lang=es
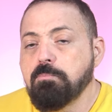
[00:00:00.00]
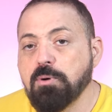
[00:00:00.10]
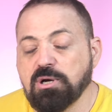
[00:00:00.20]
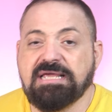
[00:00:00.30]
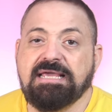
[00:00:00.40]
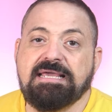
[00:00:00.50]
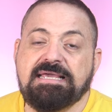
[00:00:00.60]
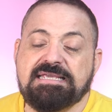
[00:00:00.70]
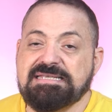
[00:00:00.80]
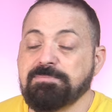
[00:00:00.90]
porque
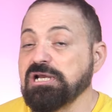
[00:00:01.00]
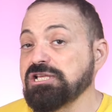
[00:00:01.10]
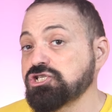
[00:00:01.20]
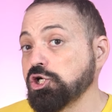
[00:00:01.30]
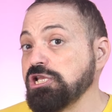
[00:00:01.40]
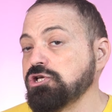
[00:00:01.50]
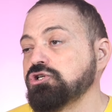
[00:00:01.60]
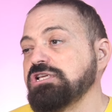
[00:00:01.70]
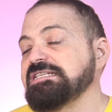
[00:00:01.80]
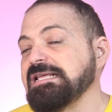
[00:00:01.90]
eh, se pone
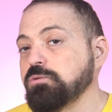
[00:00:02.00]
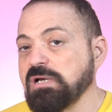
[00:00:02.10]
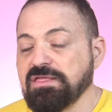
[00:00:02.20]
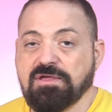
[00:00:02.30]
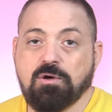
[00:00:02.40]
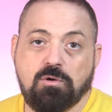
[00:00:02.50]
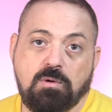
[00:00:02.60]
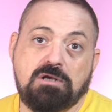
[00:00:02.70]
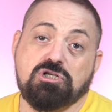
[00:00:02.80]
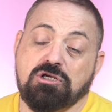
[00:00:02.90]
sólido y se endurece. Con lo
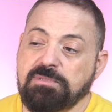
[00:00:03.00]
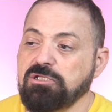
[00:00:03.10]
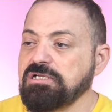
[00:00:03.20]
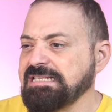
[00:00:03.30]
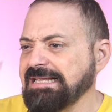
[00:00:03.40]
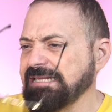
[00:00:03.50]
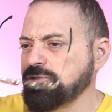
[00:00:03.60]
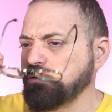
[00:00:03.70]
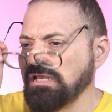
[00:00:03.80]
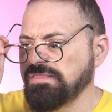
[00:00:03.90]
cual os recomiendo que si
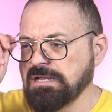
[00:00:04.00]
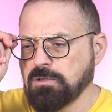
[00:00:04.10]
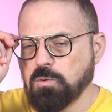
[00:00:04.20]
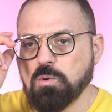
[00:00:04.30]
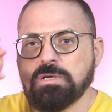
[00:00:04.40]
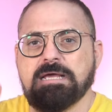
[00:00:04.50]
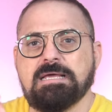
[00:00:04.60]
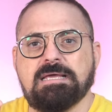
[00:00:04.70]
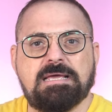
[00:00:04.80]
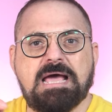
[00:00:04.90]
queréis utilizar un
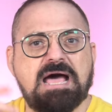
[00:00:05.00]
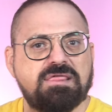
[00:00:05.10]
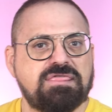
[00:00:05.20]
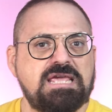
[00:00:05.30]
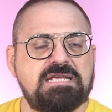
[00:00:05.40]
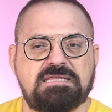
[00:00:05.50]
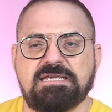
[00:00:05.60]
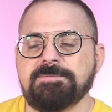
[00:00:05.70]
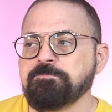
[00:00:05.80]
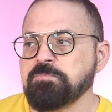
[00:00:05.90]
eh,
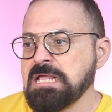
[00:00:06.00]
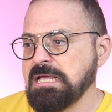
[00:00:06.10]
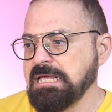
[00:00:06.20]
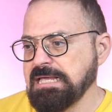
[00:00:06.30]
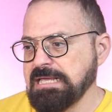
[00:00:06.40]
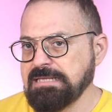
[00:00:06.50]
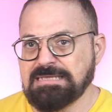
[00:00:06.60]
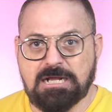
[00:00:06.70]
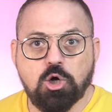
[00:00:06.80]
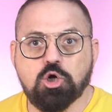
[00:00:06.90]
aceite eh,
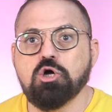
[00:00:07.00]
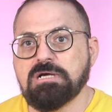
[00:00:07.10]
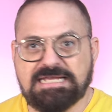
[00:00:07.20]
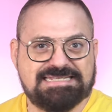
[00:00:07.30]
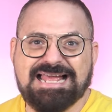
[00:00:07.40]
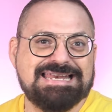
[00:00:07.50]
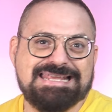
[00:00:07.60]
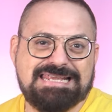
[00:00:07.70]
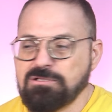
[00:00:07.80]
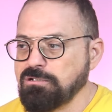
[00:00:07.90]
de coco que sea
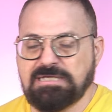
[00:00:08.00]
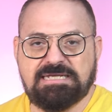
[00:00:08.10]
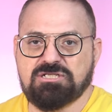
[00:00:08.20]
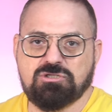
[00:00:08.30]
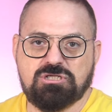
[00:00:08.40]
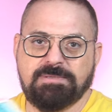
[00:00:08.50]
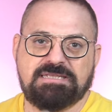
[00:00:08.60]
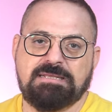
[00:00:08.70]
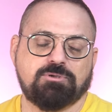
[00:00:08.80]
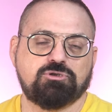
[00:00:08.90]
líquido, que eso se
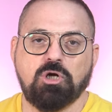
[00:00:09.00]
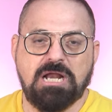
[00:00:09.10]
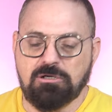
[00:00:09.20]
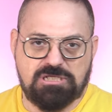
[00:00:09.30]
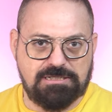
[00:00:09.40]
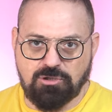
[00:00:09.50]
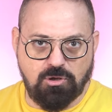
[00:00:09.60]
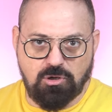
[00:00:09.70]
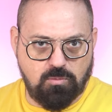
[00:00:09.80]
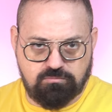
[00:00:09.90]
vende por todos lados. En
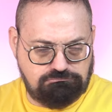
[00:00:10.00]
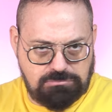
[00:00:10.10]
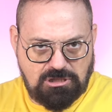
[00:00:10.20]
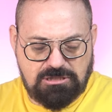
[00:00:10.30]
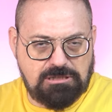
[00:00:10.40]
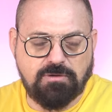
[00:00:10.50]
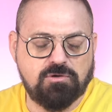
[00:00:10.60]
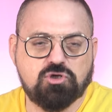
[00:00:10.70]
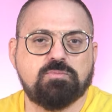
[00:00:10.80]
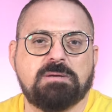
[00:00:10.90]
todo el de
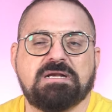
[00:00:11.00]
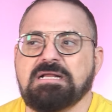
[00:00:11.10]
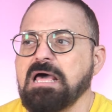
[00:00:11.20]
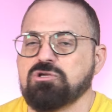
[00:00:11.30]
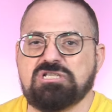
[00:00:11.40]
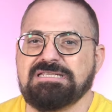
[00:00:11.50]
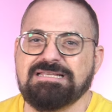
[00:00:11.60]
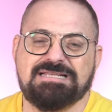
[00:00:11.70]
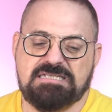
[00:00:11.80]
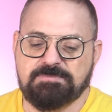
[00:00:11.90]
todos los supermercados y
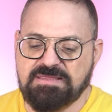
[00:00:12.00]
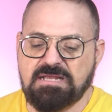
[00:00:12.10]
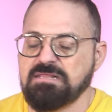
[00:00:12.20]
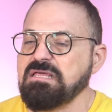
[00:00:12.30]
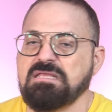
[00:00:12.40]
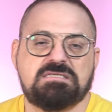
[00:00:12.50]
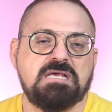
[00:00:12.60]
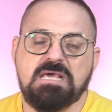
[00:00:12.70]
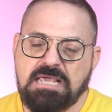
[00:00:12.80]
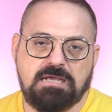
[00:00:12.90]
tiendas especializadas
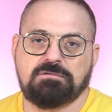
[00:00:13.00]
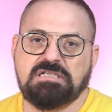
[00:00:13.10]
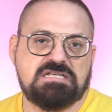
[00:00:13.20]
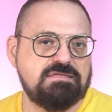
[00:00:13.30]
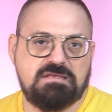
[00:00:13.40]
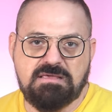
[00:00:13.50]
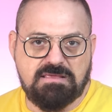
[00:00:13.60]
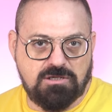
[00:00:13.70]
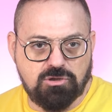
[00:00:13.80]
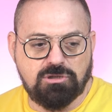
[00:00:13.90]
encontréis aceite
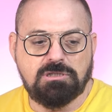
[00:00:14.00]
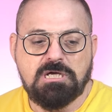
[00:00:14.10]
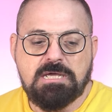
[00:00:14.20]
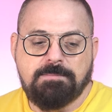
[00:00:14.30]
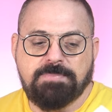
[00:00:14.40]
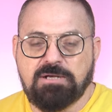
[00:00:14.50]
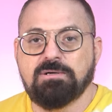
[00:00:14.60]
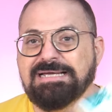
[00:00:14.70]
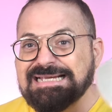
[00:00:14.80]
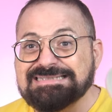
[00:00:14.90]
de coco,
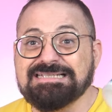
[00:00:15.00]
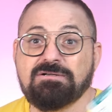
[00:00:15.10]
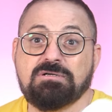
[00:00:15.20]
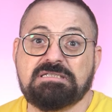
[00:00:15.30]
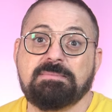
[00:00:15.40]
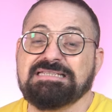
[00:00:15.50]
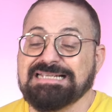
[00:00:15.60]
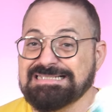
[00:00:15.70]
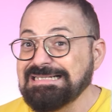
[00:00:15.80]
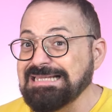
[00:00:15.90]
pero este
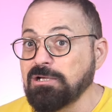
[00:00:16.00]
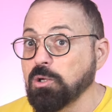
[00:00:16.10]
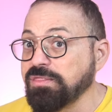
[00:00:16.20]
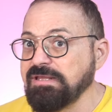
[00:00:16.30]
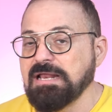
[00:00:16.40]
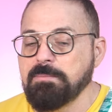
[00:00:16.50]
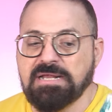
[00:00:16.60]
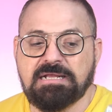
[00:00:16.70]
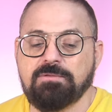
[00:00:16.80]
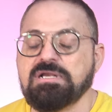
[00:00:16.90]
concretamente, que es el de cocina de
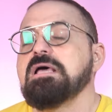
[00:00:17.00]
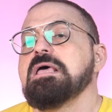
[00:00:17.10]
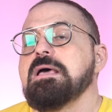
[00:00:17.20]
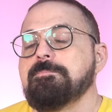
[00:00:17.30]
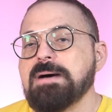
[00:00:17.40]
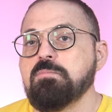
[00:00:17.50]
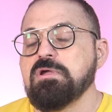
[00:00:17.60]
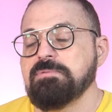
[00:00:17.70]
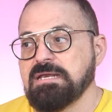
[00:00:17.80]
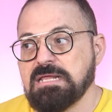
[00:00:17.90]
Mercadona, va
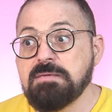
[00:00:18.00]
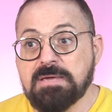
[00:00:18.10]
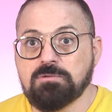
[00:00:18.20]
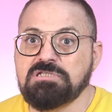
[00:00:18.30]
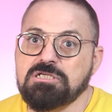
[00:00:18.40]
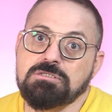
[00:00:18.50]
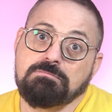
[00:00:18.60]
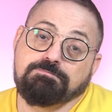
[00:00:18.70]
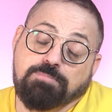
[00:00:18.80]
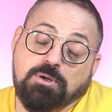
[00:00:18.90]
muy bien. Y me gusta
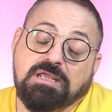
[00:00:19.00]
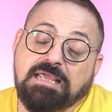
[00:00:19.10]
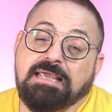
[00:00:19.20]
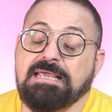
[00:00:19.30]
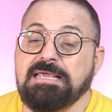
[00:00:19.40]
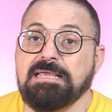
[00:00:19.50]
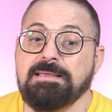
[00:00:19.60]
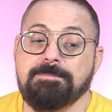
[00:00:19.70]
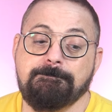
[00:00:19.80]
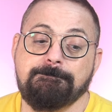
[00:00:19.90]
porque
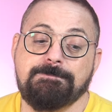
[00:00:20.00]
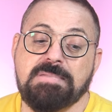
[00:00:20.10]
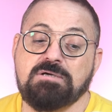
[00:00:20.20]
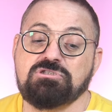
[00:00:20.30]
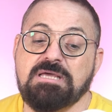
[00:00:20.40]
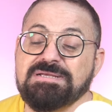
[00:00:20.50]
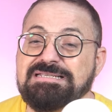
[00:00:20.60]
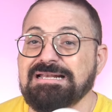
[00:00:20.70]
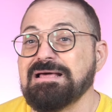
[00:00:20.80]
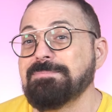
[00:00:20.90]
eh, me gusta
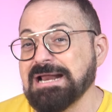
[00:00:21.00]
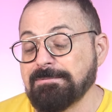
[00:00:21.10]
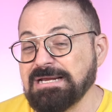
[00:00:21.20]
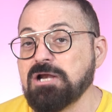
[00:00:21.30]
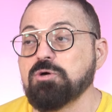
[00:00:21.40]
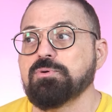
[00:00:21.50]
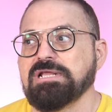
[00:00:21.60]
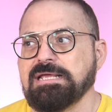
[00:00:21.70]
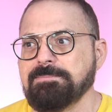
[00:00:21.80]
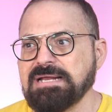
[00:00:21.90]
más que nada para verano,
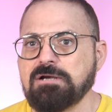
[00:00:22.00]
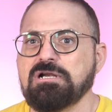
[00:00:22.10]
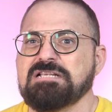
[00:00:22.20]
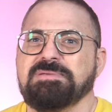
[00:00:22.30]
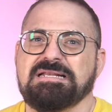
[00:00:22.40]
porque en verano las